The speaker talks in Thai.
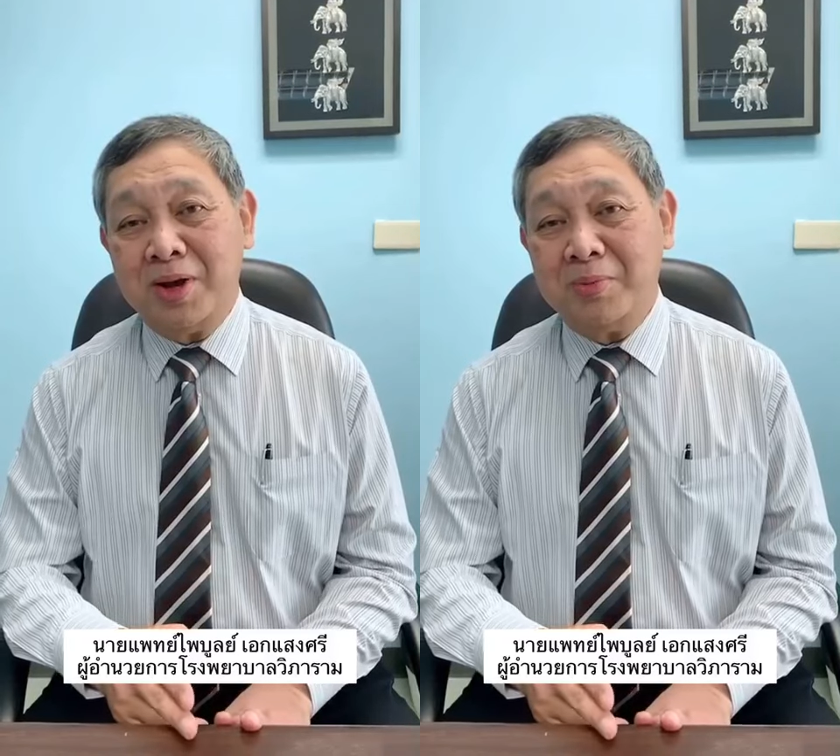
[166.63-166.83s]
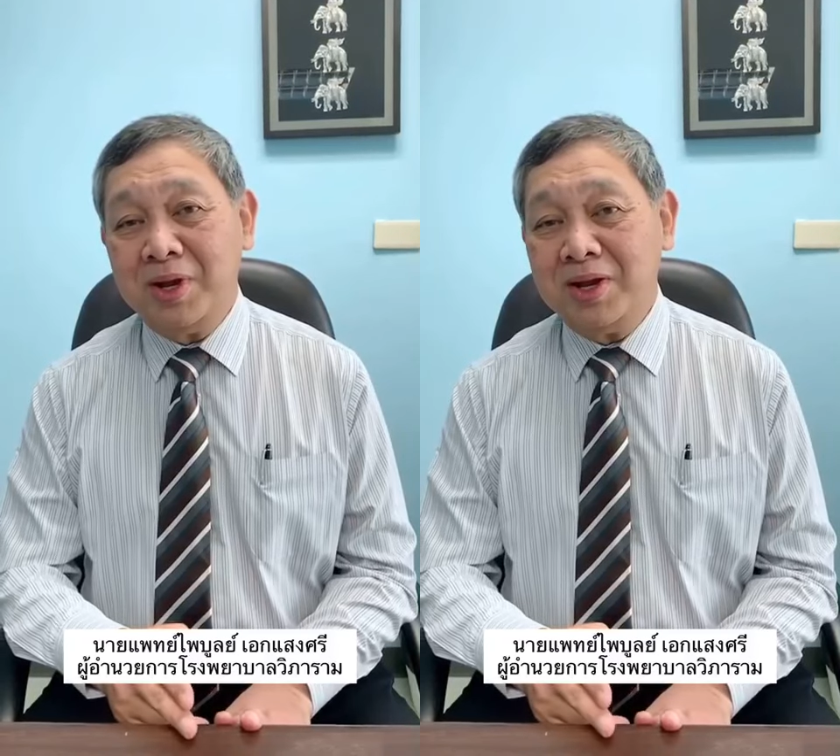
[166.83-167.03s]

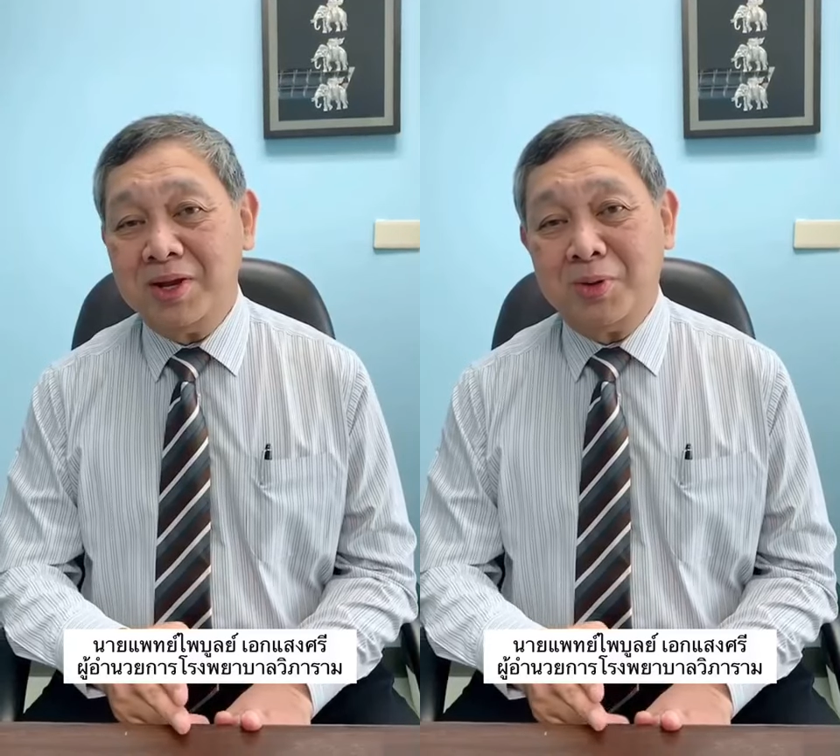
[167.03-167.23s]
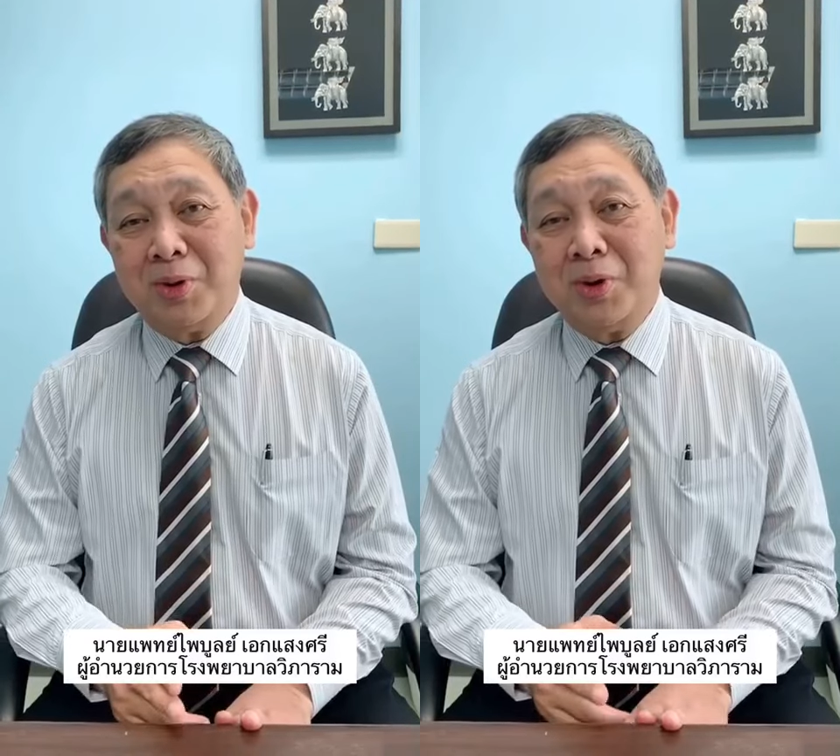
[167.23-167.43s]
ไม่ได้
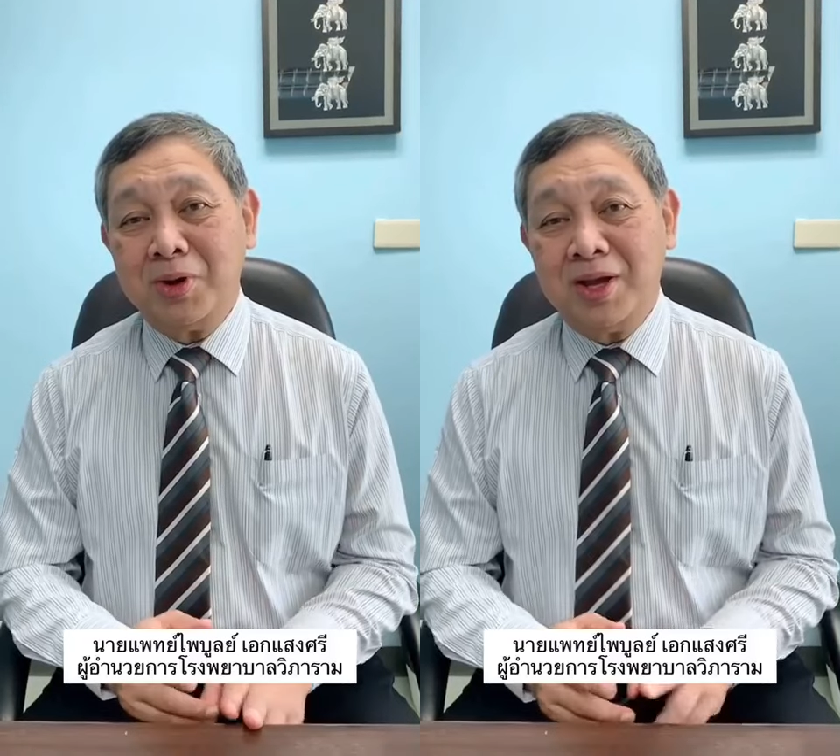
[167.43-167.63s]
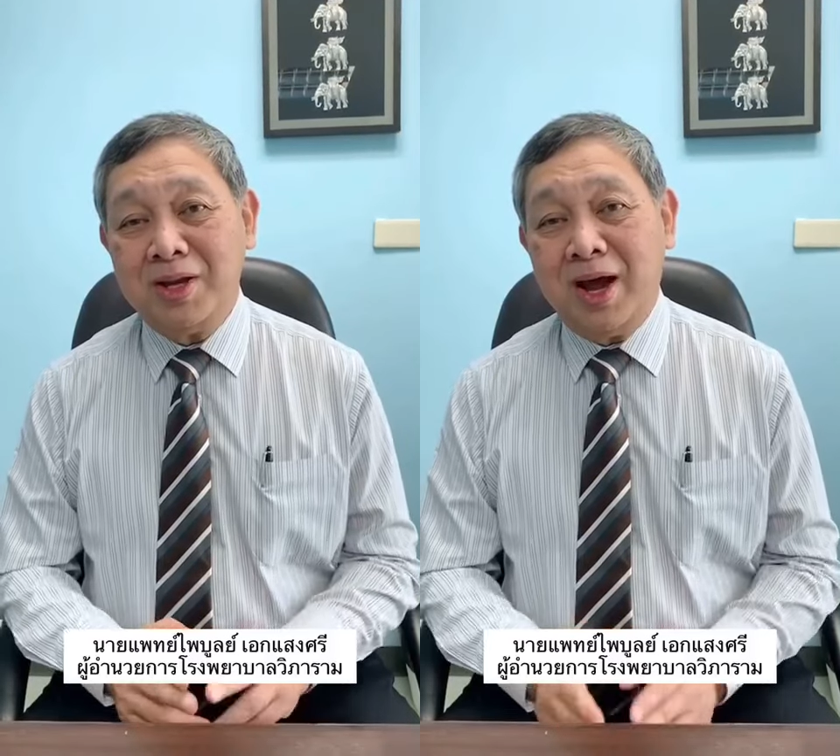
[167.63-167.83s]
เกี่ยวข้อง
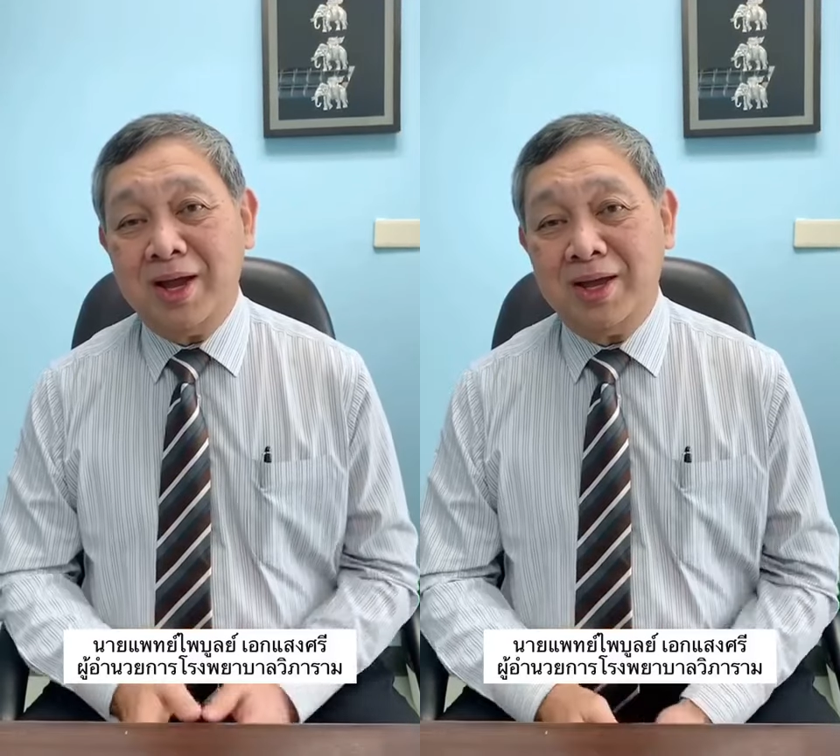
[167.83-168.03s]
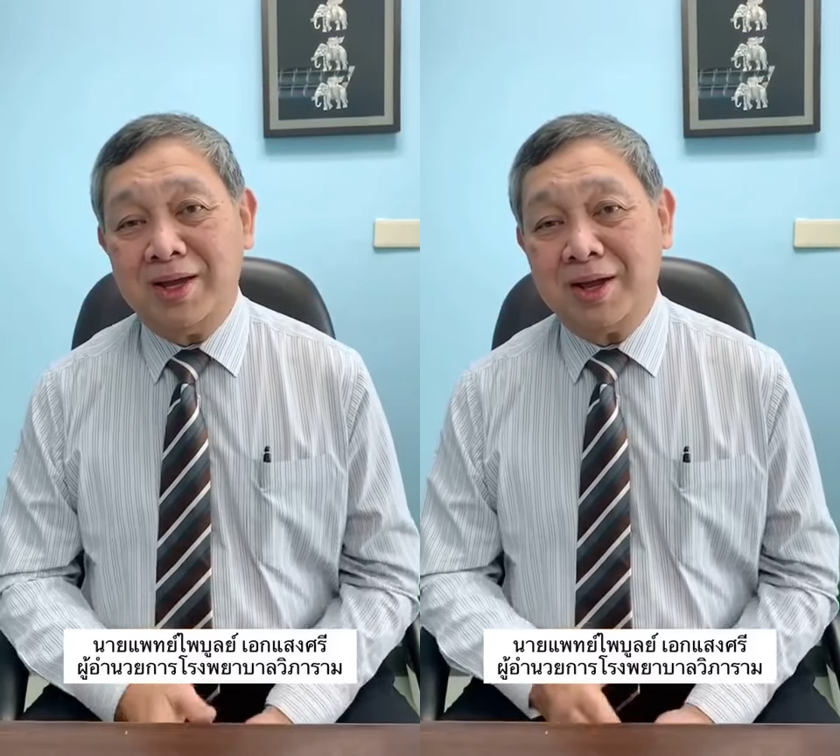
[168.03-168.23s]
ใด
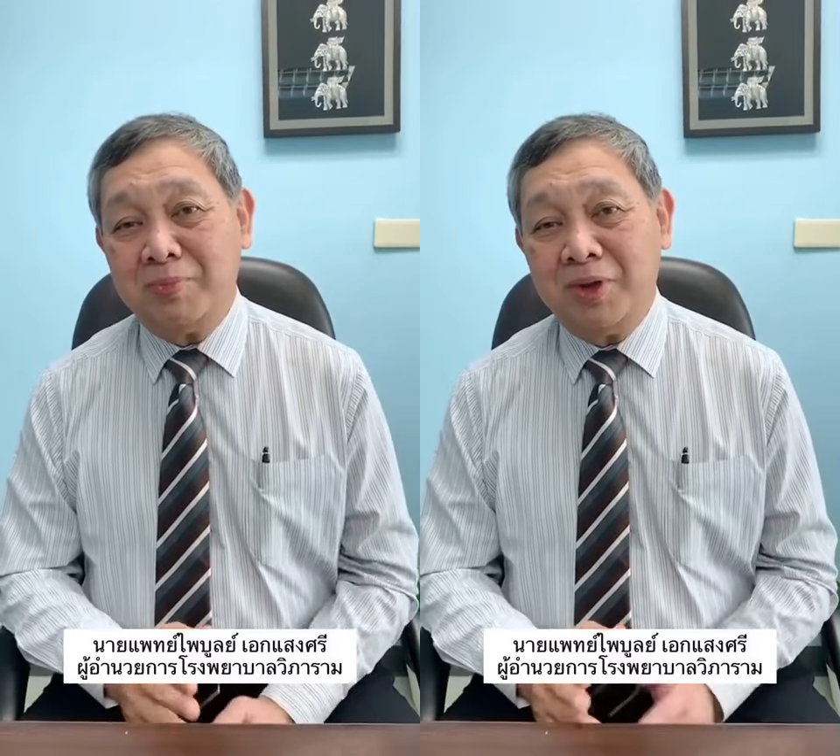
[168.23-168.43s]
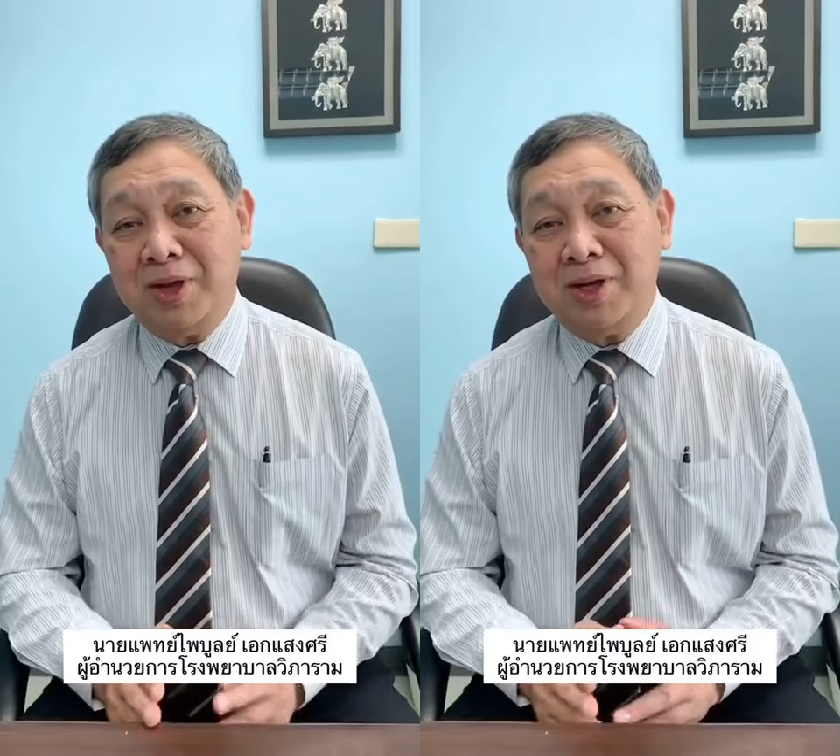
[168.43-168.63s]
ๆ กับ
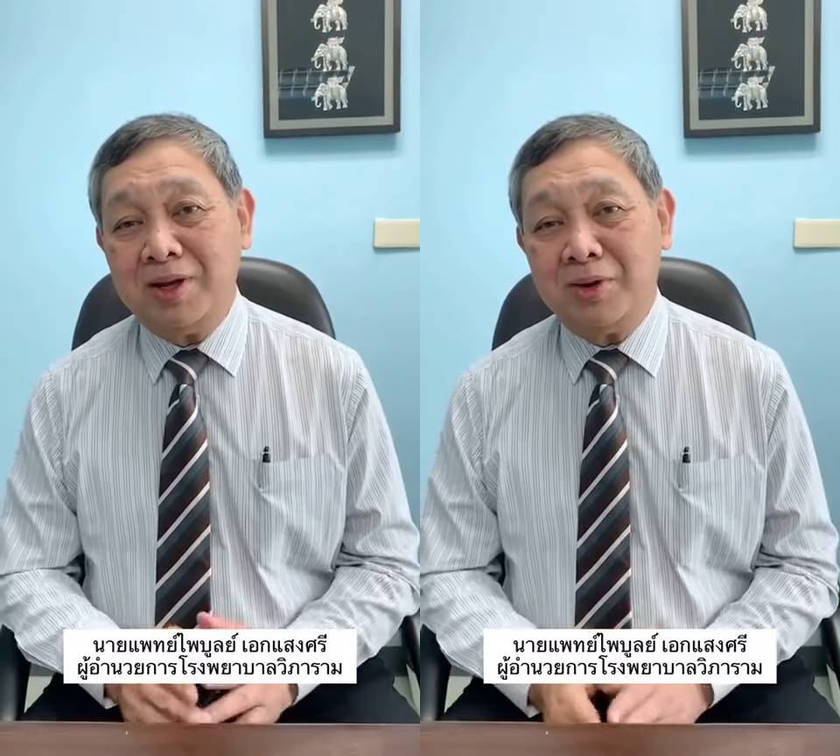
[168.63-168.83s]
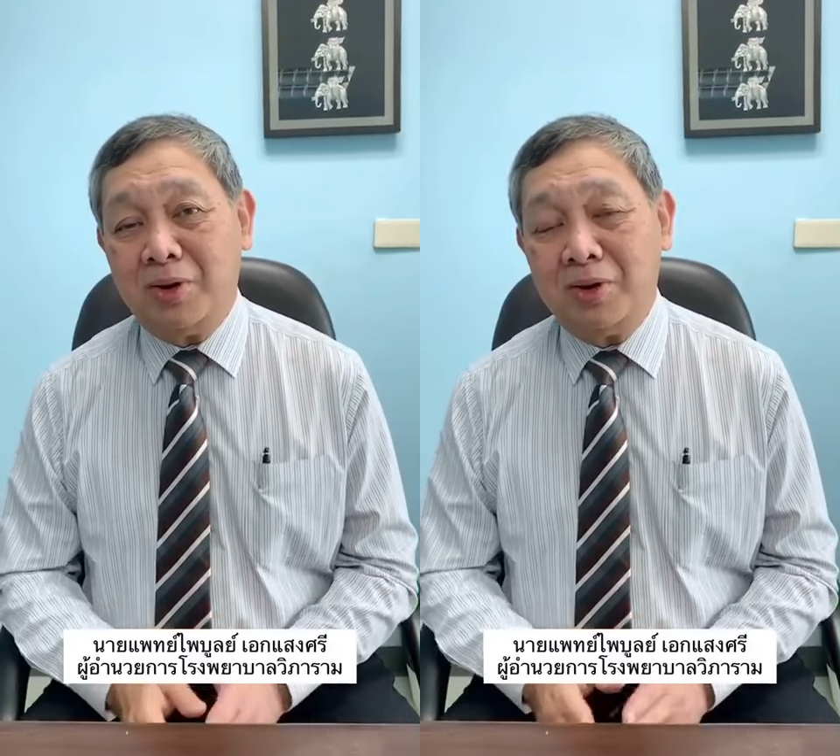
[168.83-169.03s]
ในเรื่อง
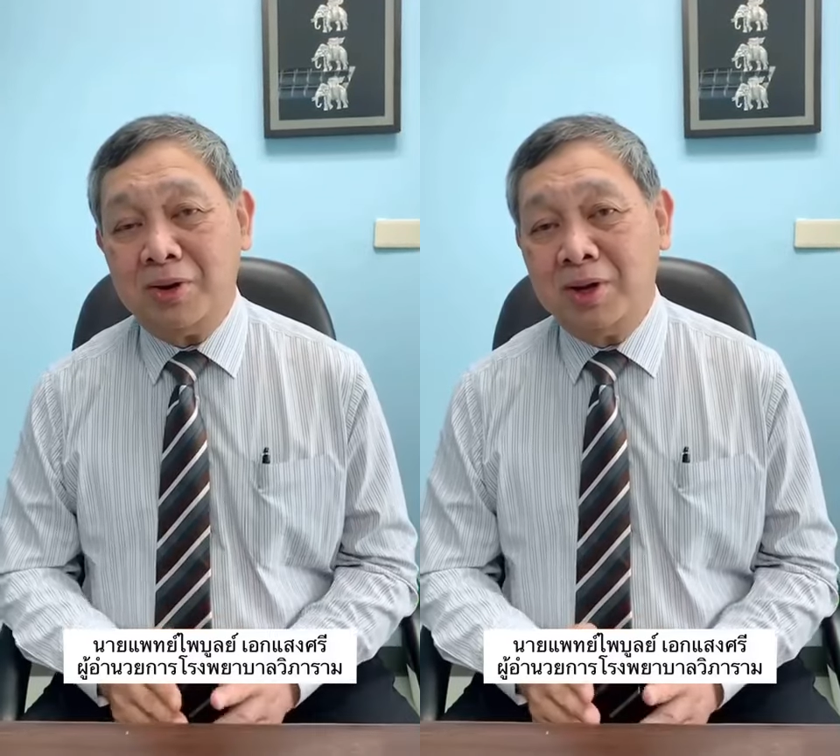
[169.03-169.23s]
ของ